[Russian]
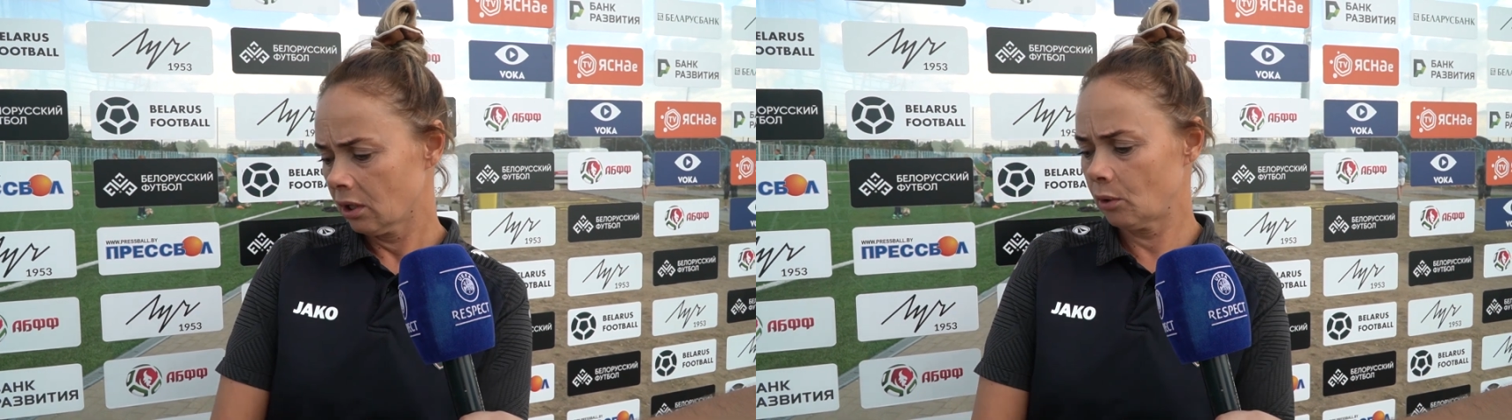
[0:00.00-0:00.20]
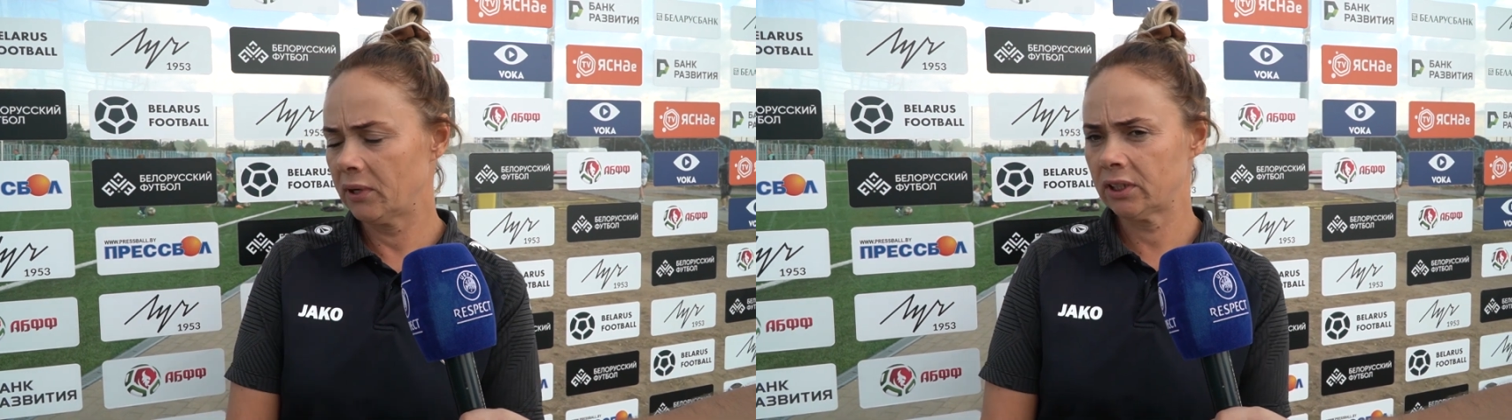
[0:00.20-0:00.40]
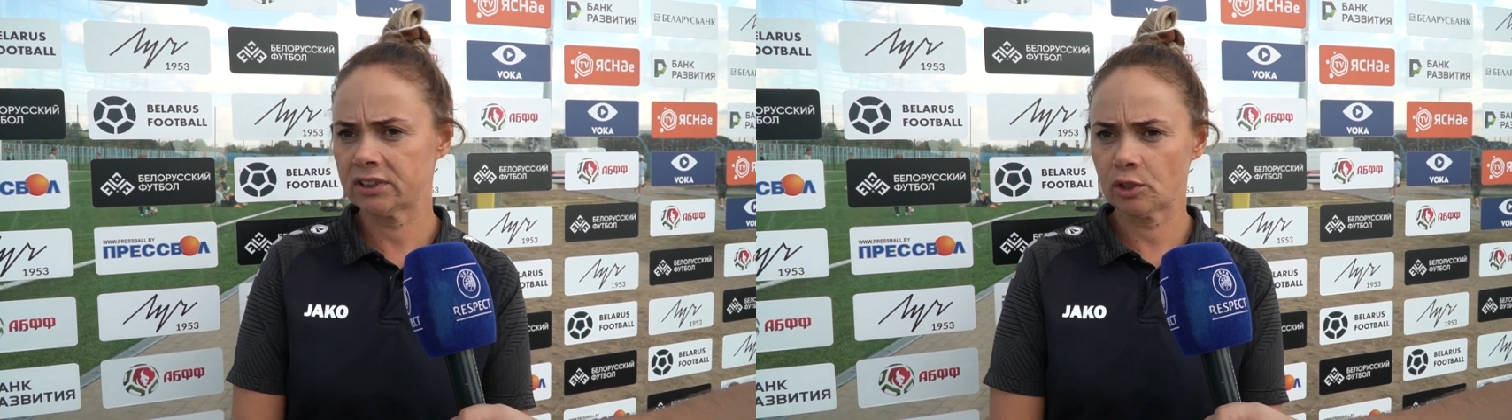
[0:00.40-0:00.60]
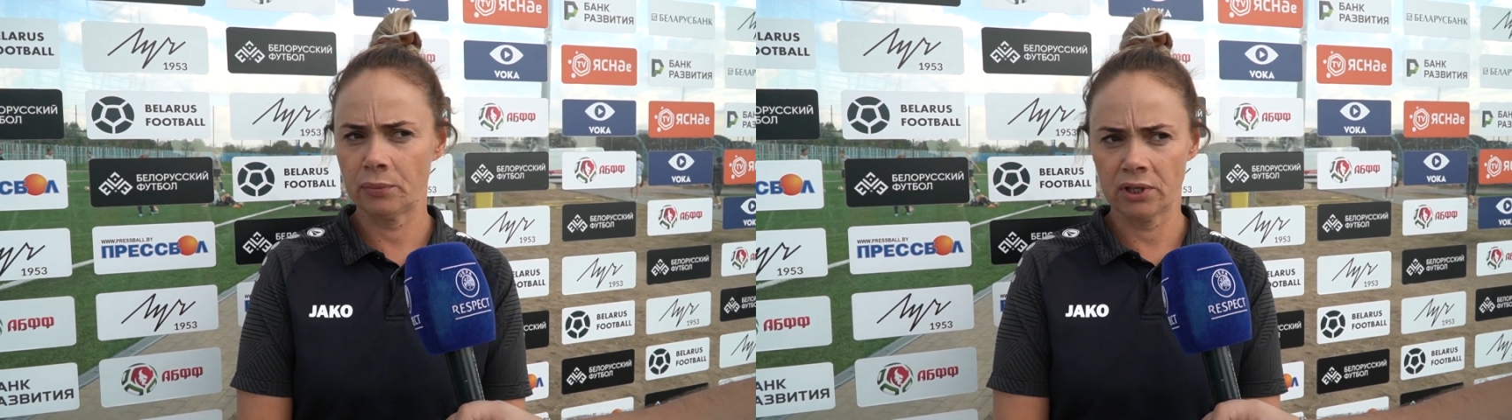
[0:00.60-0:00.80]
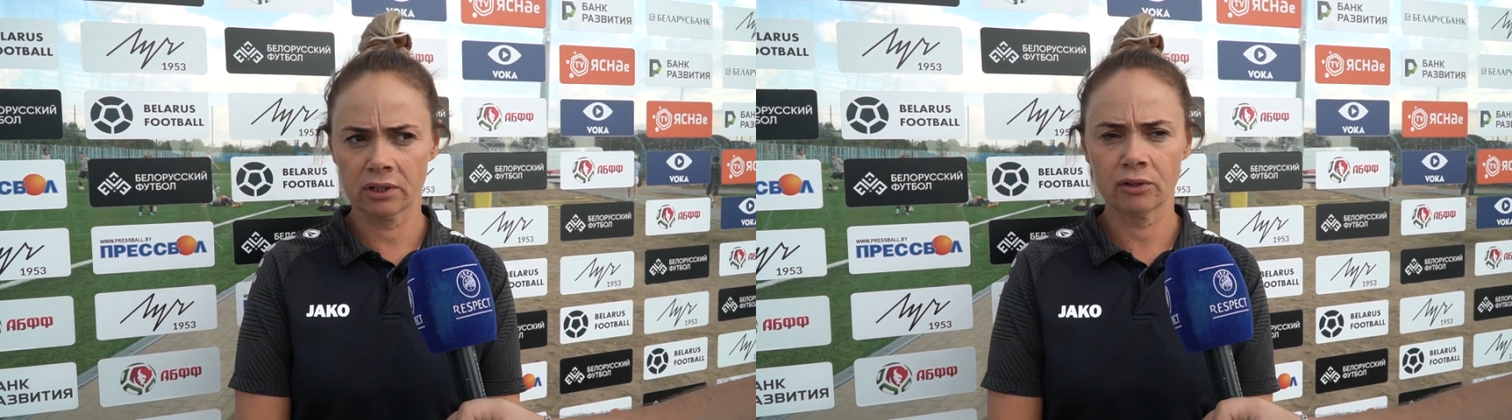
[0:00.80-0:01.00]
команда
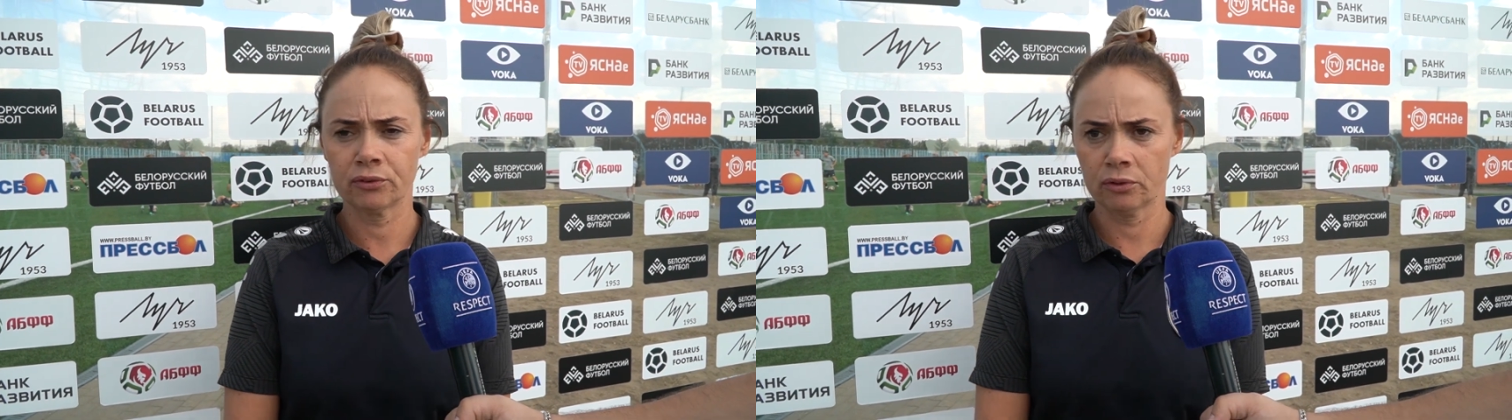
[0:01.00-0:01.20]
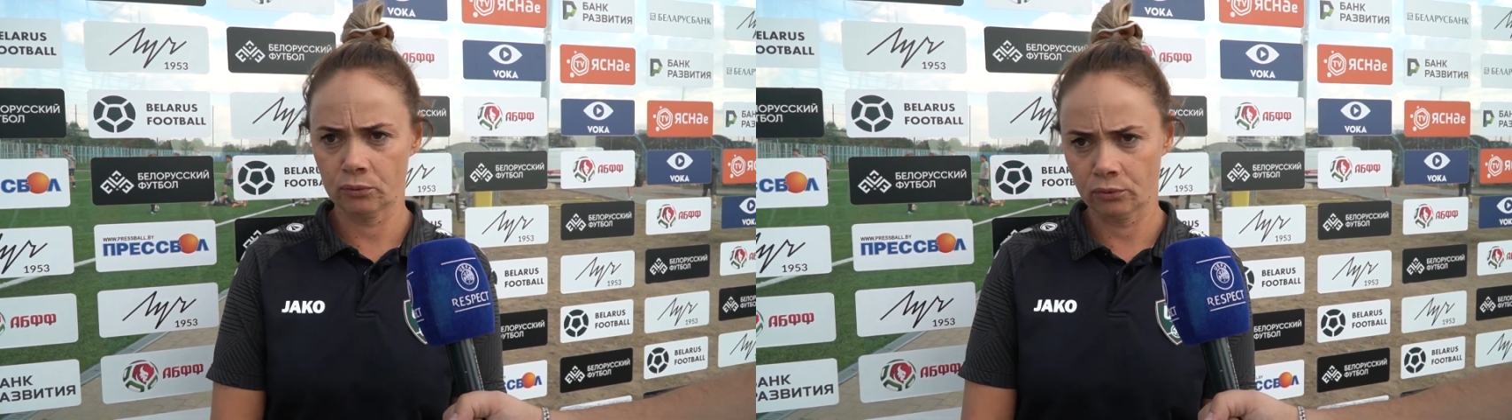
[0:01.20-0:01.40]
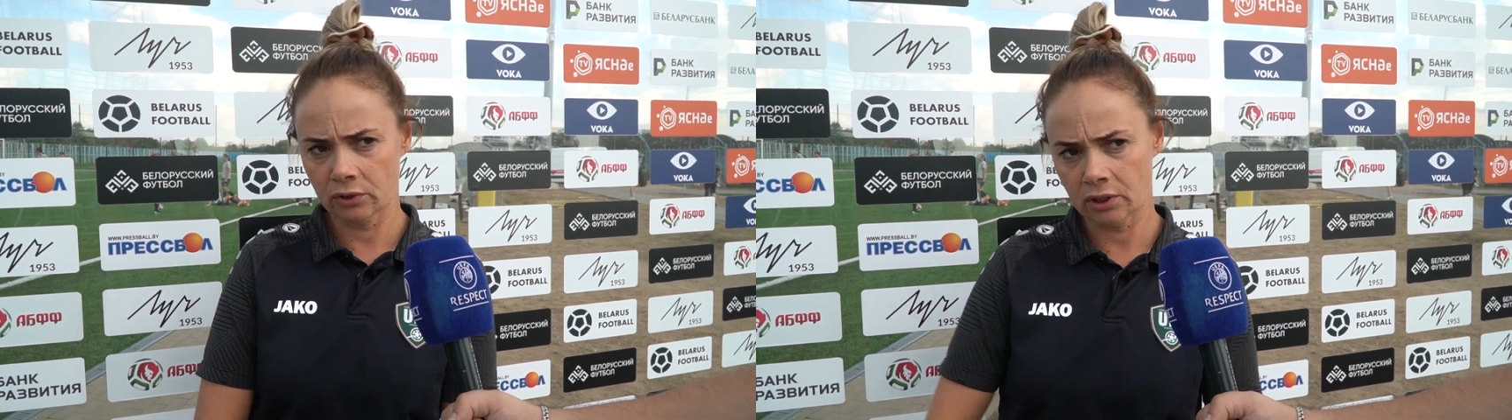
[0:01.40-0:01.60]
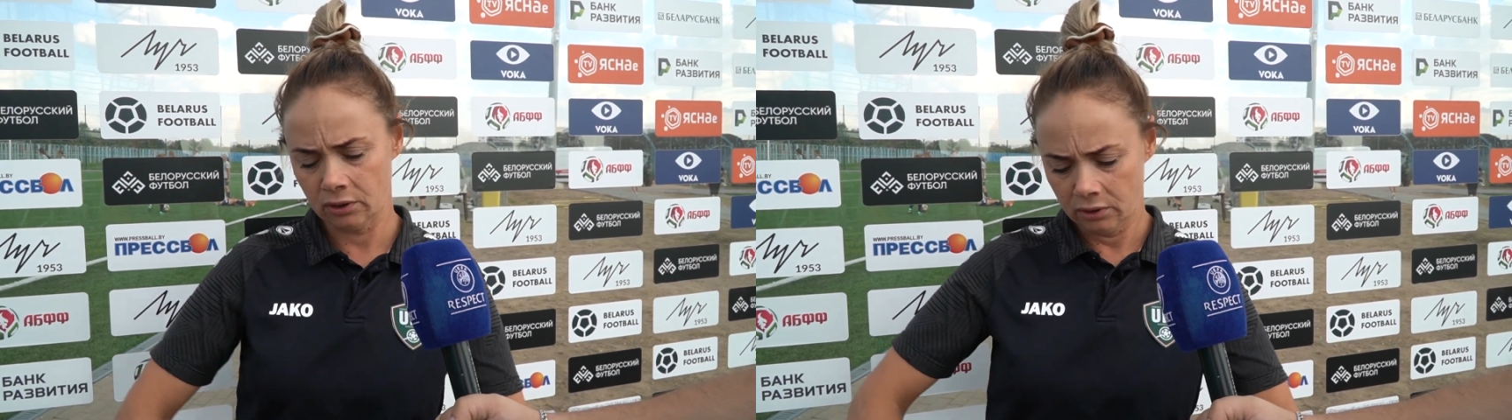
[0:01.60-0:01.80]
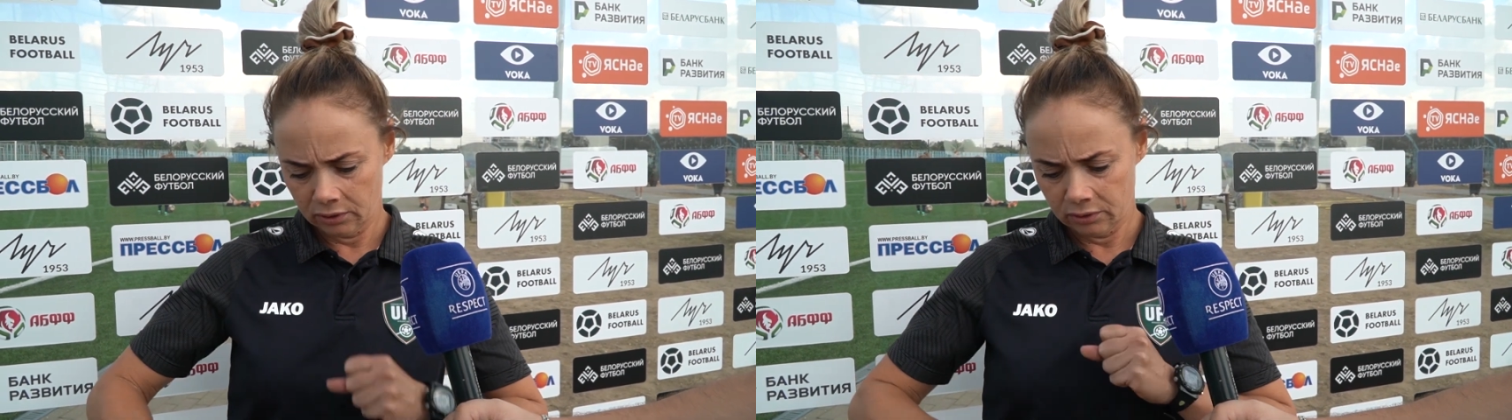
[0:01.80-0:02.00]
соперников намного